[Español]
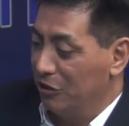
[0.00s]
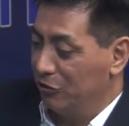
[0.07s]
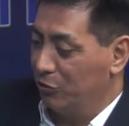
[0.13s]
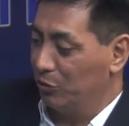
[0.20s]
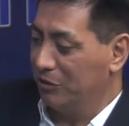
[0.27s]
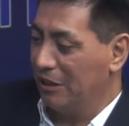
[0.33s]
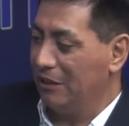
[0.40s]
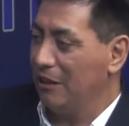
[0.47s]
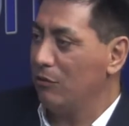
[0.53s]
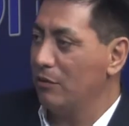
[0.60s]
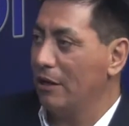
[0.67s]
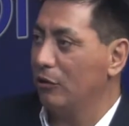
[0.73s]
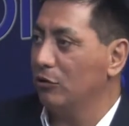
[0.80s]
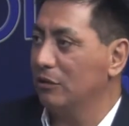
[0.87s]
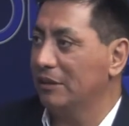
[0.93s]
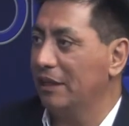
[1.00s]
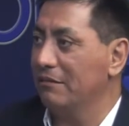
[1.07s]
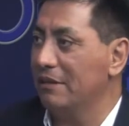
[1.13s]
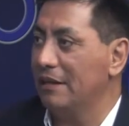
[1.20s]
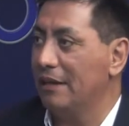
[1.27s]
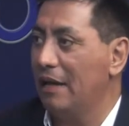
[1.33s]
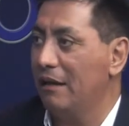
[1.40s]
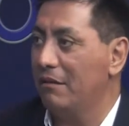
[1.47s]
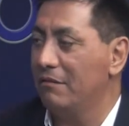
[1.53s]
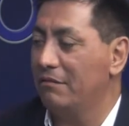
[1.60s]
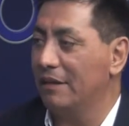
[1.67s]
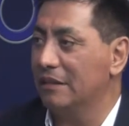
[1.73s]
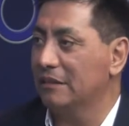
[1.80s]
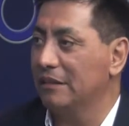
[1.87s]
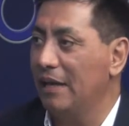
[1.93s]
Si usted tiene una contabilidad
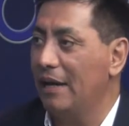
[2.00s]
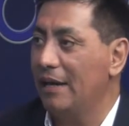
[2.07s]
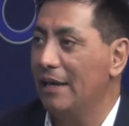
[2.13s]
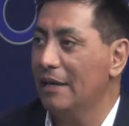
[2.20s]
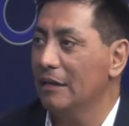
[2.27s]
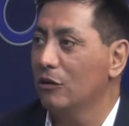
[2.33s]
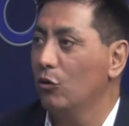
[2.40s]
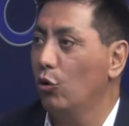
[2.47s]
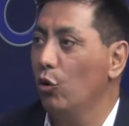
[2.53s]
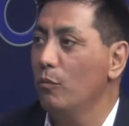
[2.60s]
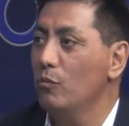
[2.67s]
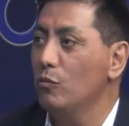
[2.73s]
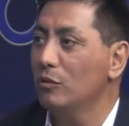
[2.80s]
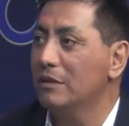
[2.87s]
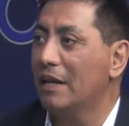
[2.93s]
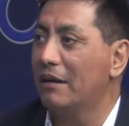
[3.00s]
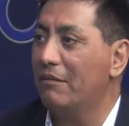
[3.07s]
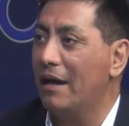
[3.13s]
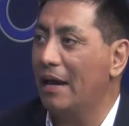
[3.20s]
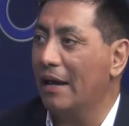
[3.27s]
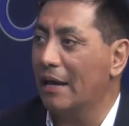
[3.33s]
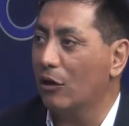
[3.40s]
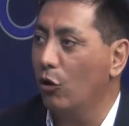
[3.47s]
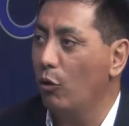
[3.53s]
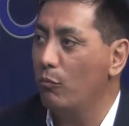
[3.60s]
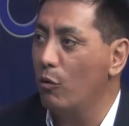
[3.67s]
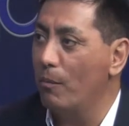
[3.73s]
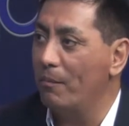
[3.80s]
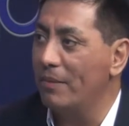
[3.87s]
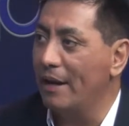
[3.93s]
falseada, cómo trabaja,
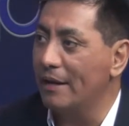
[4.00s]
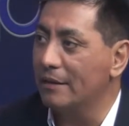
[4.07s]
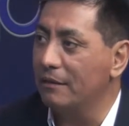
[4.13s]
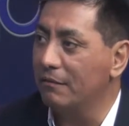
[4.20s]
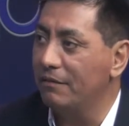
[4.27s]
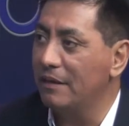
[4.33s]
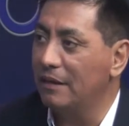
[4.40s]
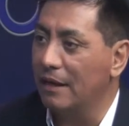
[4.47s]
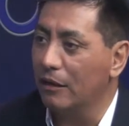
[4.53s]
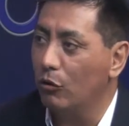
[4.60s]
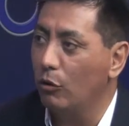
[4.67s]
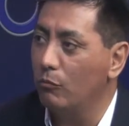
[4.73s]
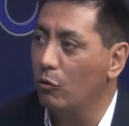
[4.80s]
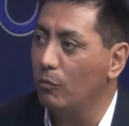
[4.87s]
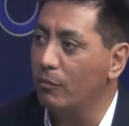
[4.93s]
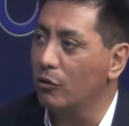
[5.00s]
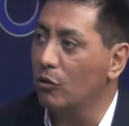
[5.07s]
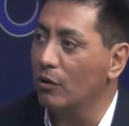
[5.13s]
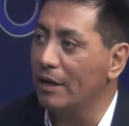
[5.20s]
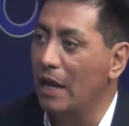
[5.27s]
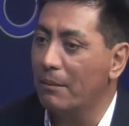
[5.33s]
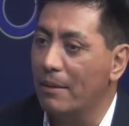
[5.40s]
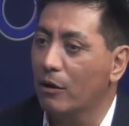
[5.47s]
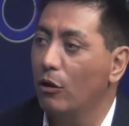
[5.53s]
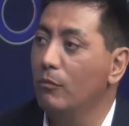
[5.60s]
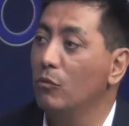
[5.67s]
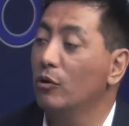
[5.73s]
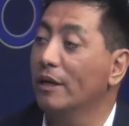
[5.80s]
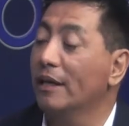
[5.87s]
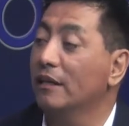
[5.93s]
cómo planifica, cómo programa,
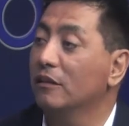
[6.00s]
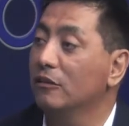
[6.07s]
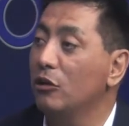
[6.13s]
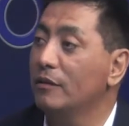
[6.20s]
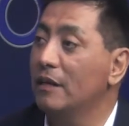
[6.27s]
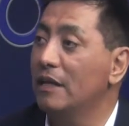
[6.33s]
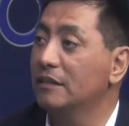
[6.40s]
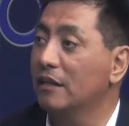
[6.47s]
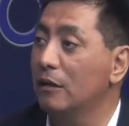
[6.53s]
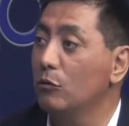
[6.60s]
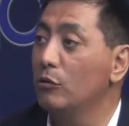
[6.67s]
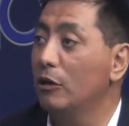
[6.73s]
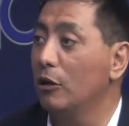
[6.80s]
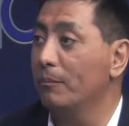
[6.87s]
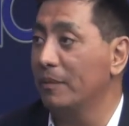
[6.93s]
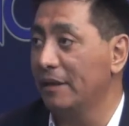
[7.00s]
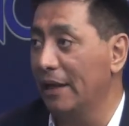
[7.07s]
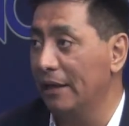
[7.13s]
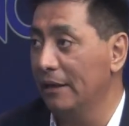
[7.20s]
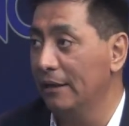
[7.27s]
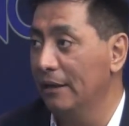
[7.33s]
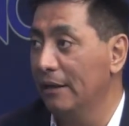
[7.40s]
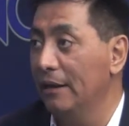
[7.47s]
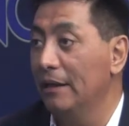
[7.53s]
cómo gestiona la salud del hospital.